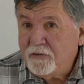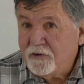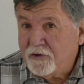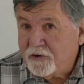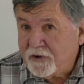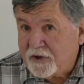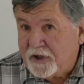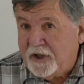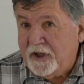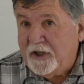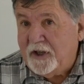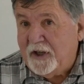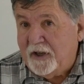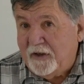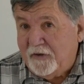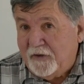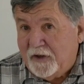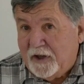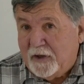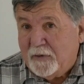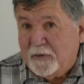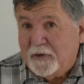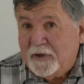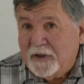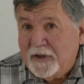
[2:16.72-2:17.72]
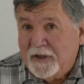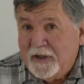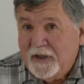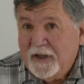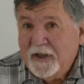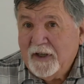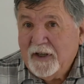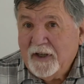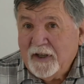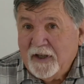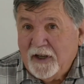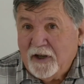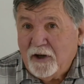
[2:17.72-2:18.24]
ce qui évidemment
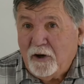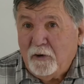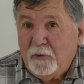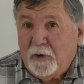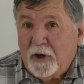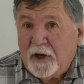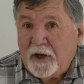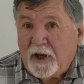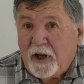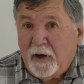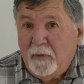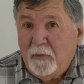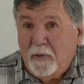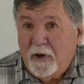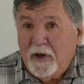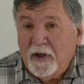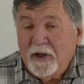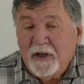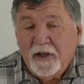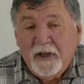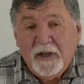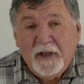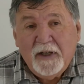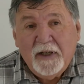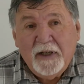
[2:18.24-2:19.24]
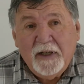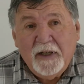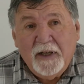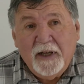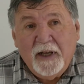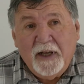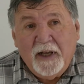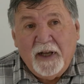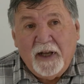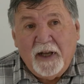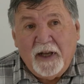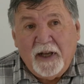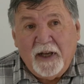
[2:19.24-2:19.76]
est remarquable.
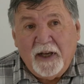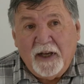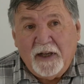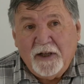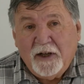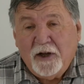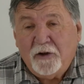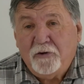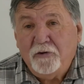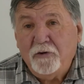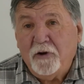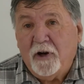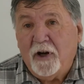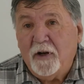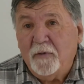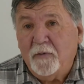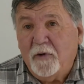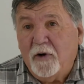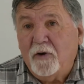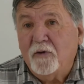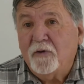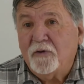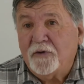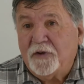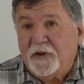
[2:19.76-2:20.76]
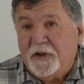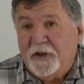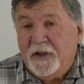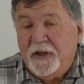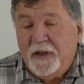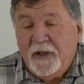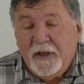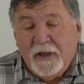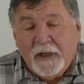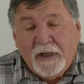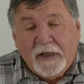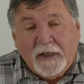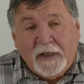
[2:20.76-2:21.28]
Et naturellement
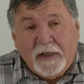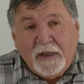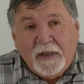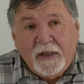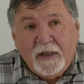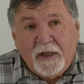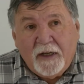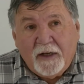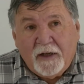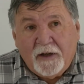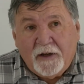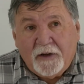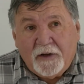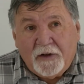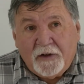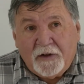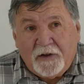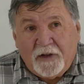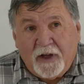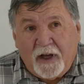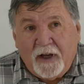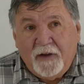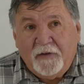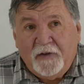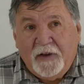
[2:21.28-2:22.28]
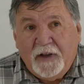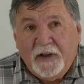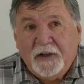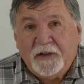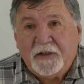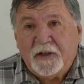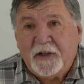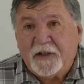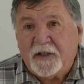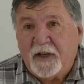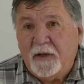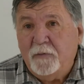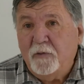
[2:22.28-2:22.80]
aussi, euh, très vite,
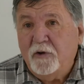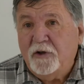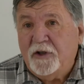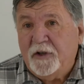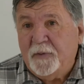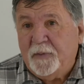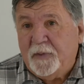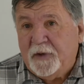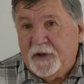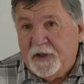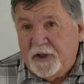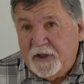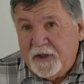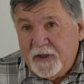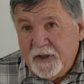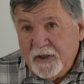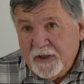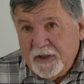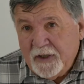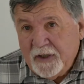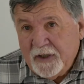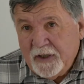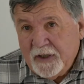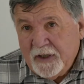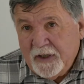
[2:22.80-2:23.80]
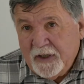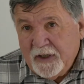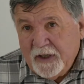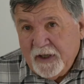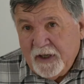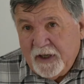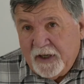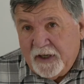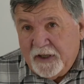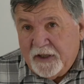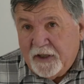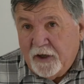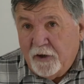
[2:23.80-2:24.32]
ça s'est multiplié.
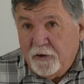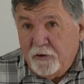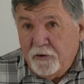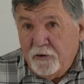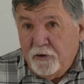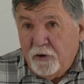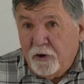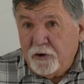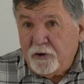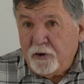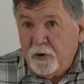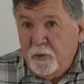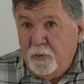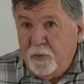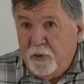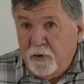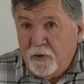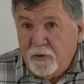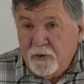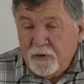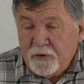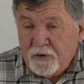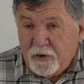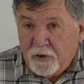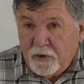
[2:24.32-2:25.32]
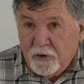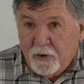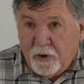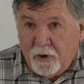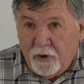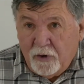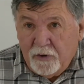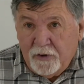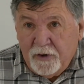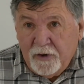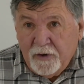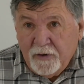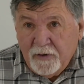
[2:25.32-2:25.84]
Il y a eu d'autres ponts sur le
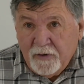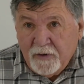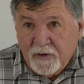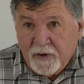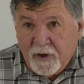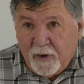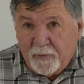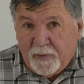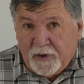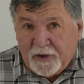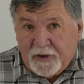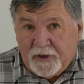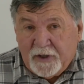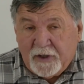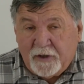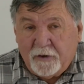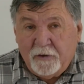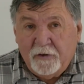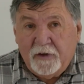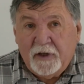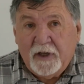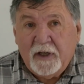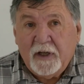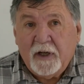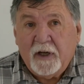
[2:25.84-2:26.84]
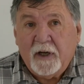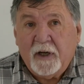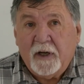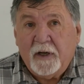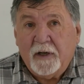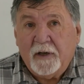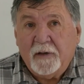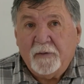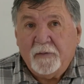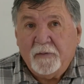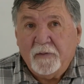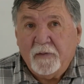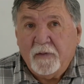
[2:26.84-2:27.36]
Rhône, en particulier
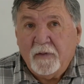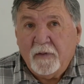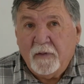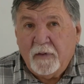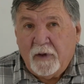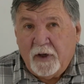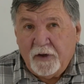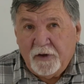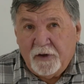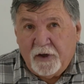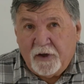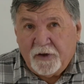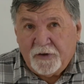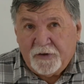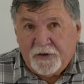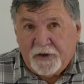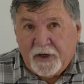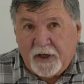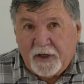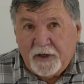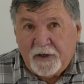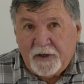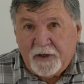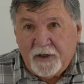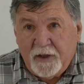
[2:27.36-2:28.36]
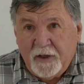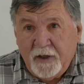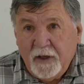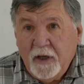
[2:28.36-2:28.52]
à, en Dansette,